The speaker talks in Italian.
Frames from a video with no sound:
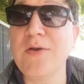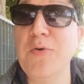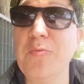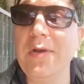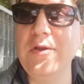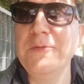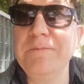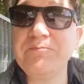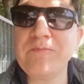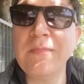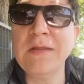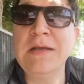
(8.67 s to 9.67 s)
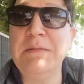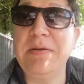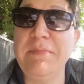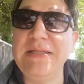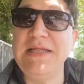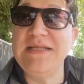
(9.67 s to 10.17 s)
Comunque lì,
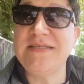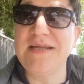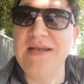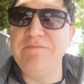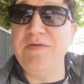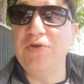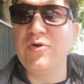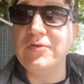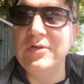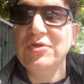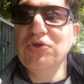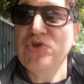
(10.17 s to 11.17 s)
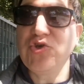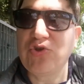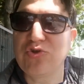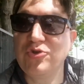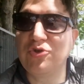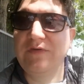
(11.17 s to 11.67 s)
prima di iniziare il video,
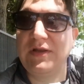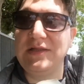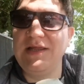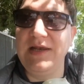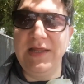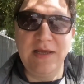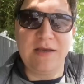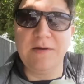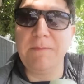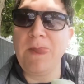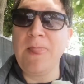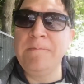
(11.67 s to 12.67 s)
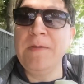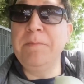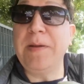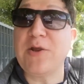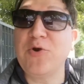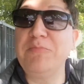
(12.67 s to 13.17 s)
sotto troverete il link
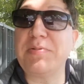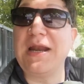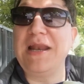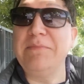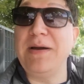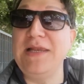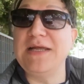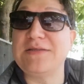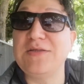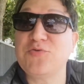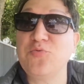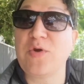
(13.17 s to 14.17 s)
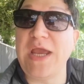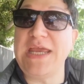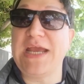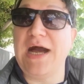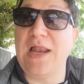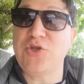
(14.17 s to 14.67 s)
per comprare le magliette su
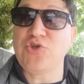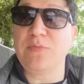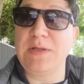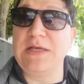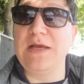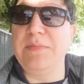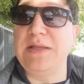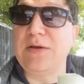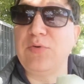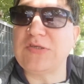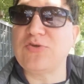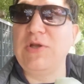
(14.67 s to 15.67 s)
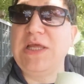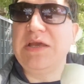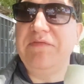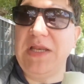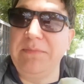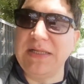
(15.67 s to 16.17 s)
Key Calcio. Praticamente questo
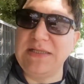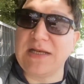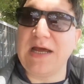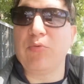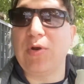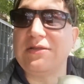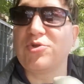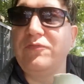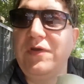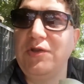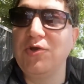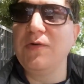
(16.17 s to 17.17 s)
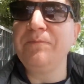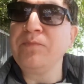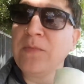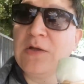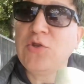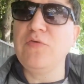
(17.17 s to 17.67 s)
link vi rimanderà a un altro video
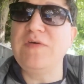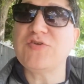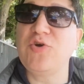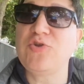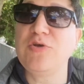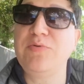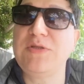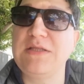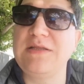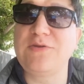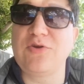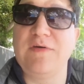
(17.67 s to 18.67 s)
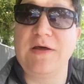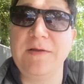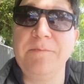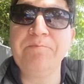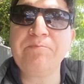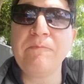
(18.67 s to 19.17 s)
dove sotto potete
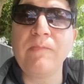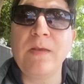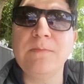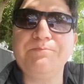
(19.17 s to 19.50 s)
trovare